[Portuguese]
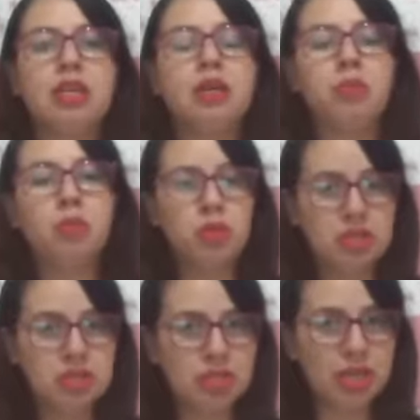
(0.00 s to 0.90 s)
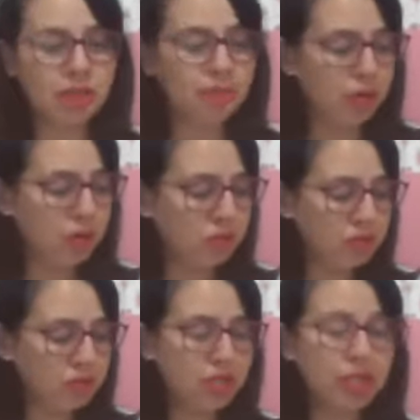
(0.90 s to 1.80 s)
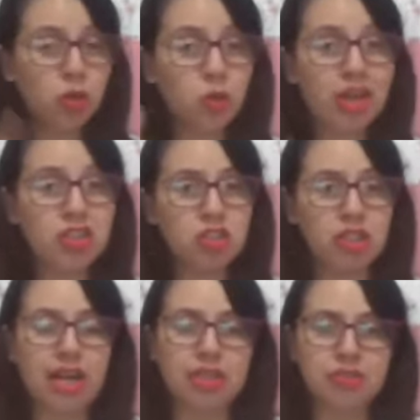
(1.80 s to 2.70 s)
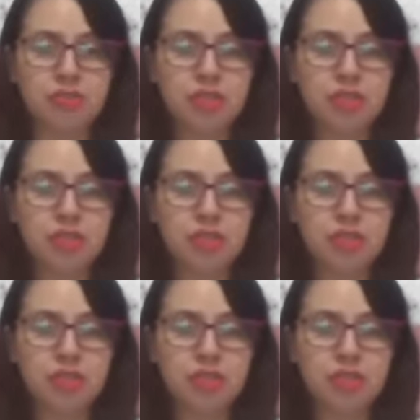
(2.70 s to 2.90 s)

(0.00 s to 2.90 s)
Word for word: o município e o estado.